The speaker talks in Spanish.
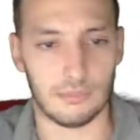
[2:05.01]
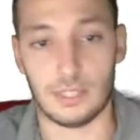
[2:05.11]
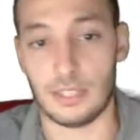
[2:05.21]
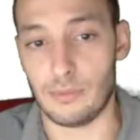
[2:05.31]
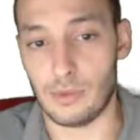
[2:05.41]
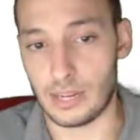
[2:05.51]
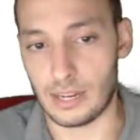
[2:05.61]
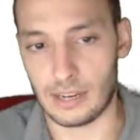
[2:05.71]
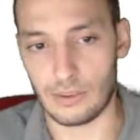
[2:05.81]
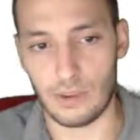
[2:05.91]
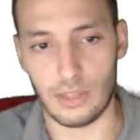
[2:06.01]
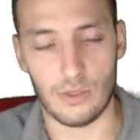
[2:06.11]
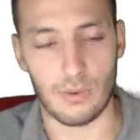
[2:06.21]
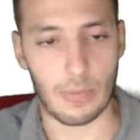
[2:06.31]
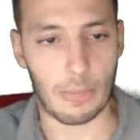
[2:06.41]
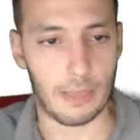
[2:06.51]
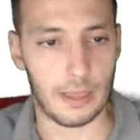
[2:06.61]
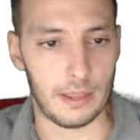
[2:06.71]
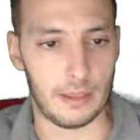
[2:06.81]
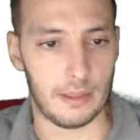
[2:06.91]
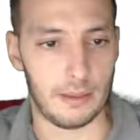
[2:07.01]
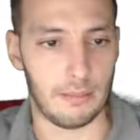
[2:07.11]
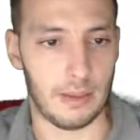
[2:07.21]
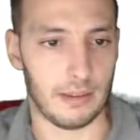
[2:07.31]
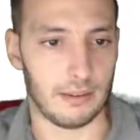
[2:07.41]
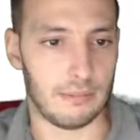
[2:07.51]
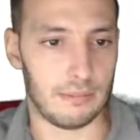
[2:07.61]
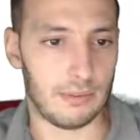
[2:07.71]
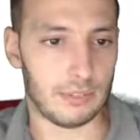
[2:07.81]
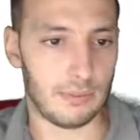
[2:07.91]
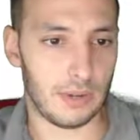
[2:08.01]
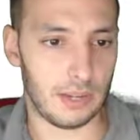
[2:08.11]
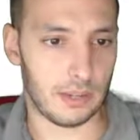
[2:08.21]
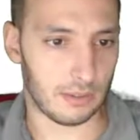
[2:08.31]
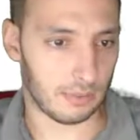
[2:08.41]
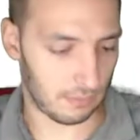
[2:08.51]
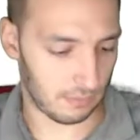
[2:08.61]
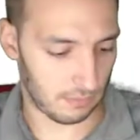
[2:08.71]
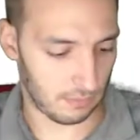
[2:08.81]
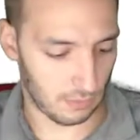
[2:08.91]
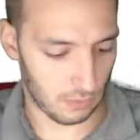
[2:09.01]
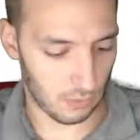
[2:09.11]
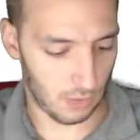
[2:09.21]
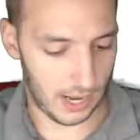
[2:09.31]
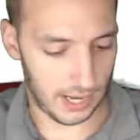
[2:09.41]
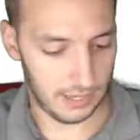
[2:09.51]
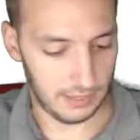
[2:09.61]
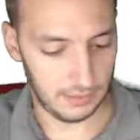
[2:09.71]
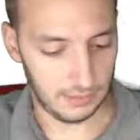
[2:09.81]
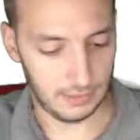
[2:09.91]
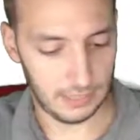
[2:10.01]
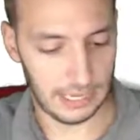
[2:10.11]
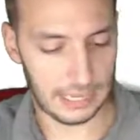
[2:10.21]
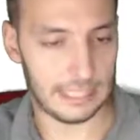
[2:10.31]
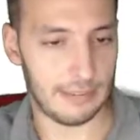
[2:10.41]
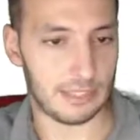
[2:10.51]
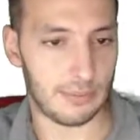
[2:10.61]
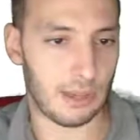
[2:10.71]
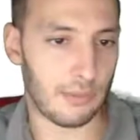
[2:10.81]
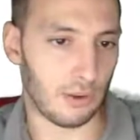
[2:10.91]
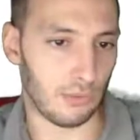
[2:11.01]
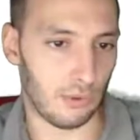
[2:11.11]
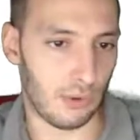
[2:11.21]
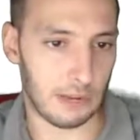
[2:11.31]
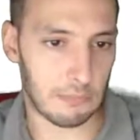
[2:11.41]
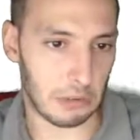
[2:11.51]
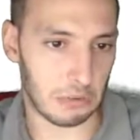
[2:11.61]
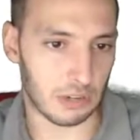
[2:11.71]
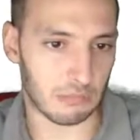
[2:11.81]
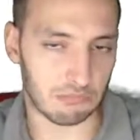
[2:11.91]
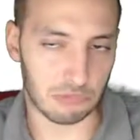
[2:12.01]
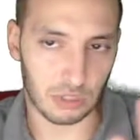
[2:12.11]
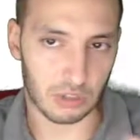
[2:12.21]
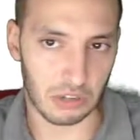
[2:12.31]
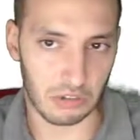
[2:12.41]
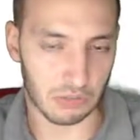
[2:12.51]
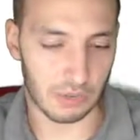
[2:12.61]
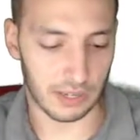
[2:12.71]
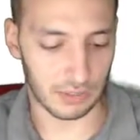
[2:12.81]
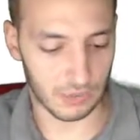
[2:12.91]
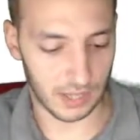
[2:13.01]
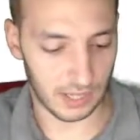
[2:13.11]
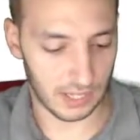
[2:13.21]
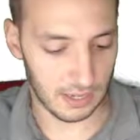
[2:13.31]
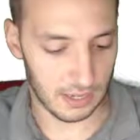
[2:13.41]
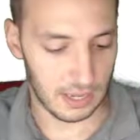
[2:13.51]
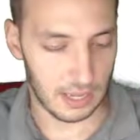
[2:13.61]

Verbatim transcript: Tendremos que ir calculando. Bien, vamos a poner un while, que aquí también se puede poner un do while, pero bueno, yo creo que con un while es suficiente.